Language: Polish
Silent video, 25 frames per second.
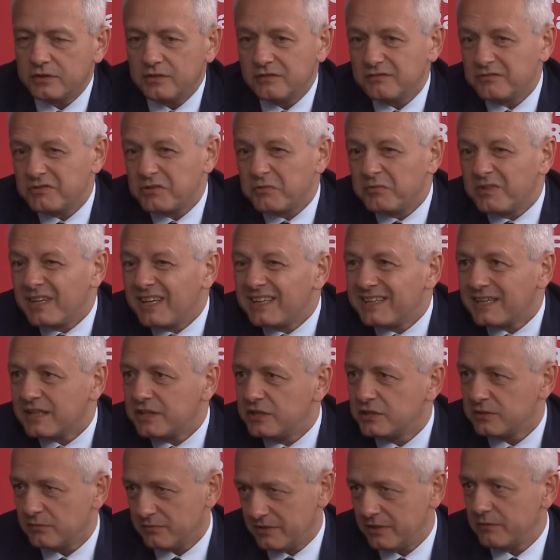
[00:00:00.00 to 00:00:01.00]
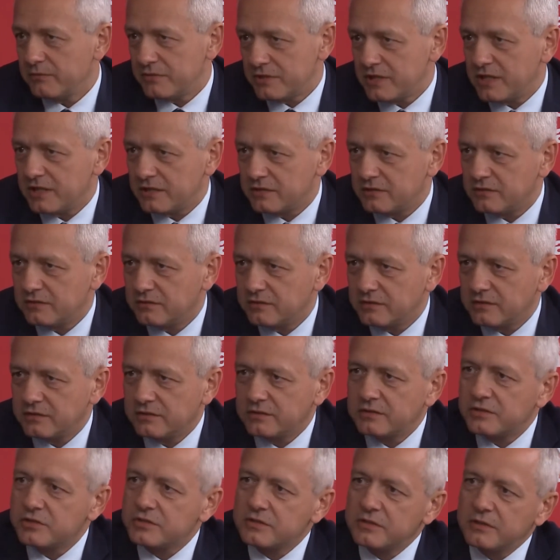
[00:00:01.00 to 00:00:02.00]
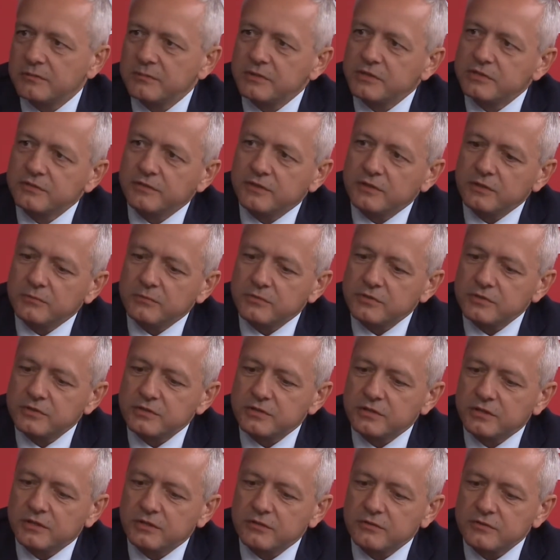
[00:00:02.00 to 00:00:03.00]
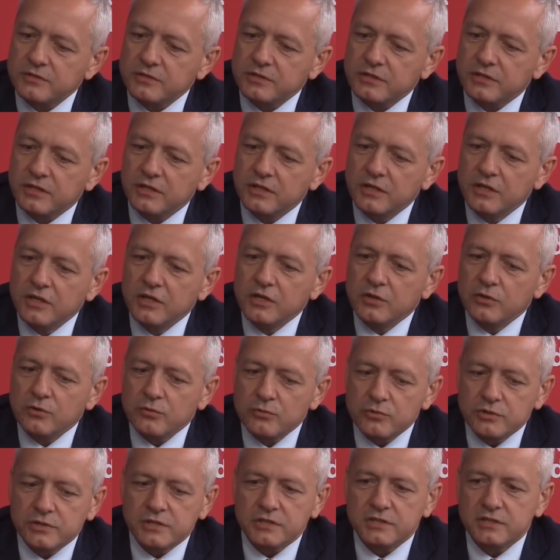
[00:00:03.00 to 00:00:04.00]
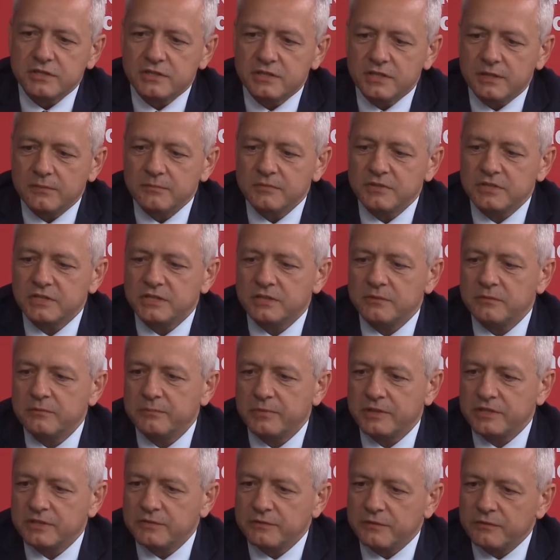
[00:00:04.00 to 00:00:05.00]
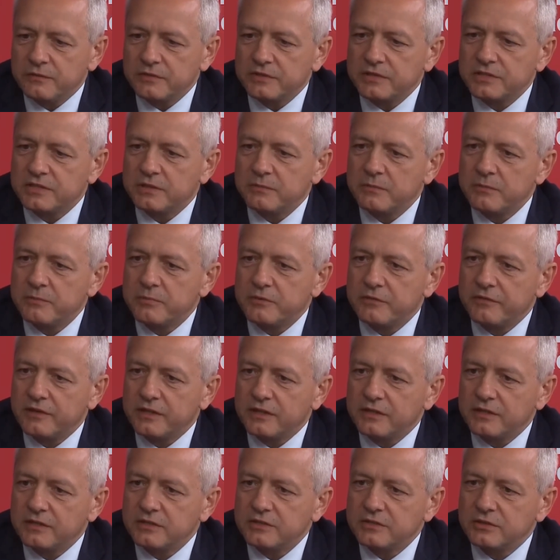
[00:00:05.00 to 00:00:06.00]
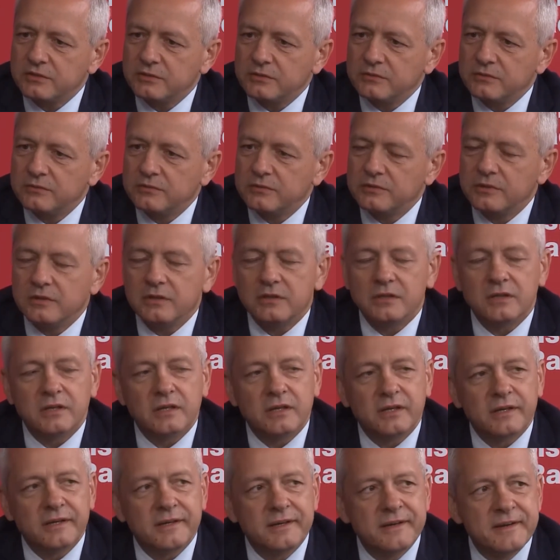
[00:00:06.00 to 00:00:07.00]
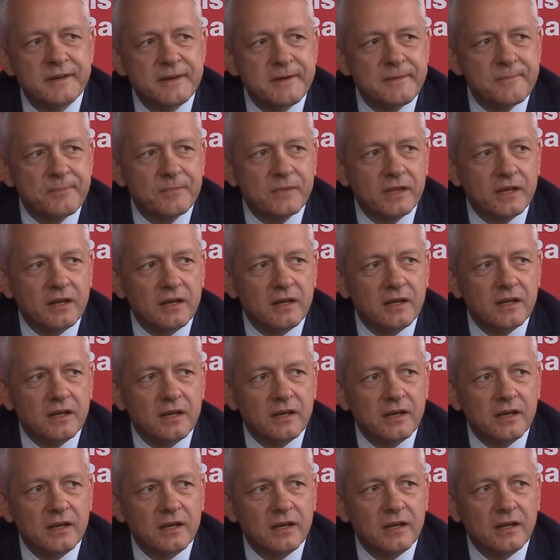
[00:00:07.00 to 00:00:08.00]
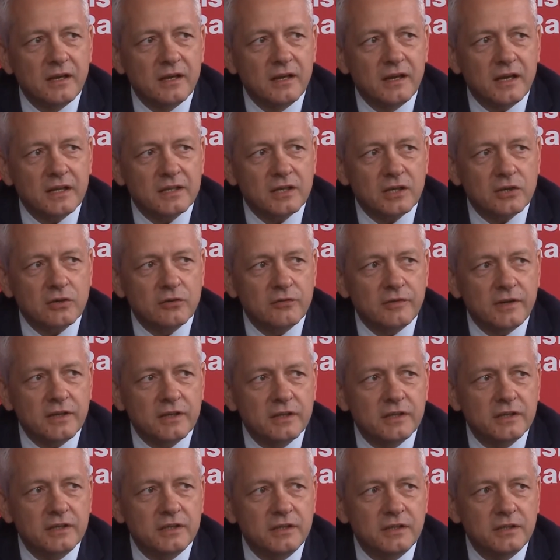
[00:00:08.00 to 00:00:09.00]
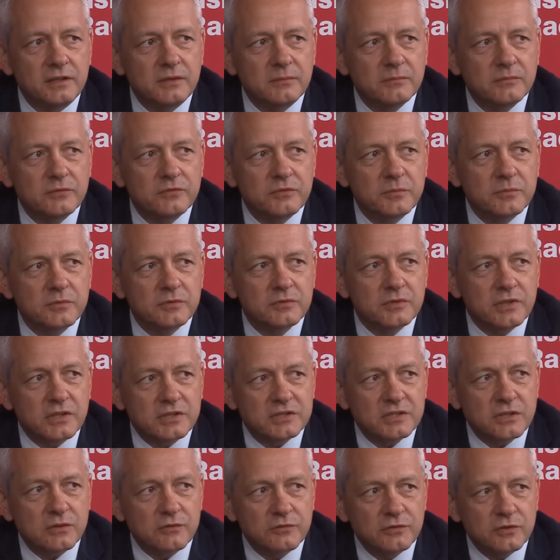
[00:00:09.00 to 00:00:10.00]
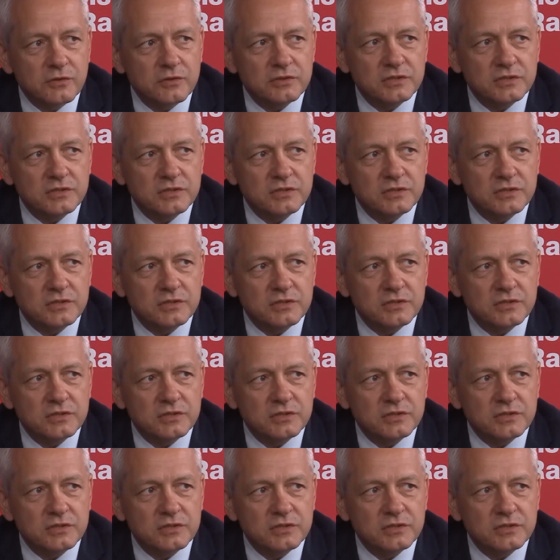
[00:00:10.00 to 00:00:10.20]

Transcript: Zresztą te ataki są cały czas, to też trzeba mieć świadomość tego, że różne systemy, systemy państwowe, systemy prywatne są e, atakowane i mówimy tutaj zarówno o